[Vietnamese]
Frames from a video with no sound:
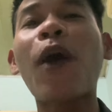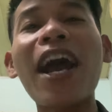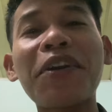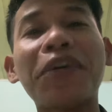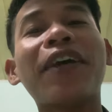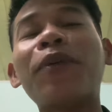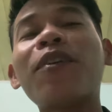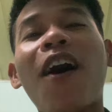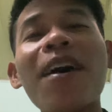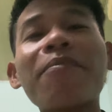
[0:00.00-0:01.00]
quá rồi hiểu
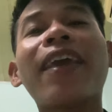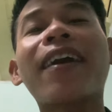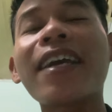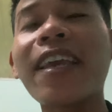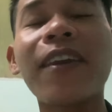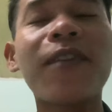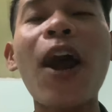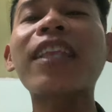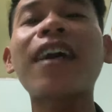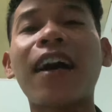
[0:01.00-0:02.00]
rõ em Việt cái gì
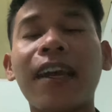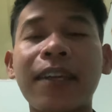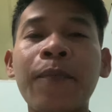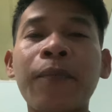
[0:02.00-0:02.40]
quá trời rồi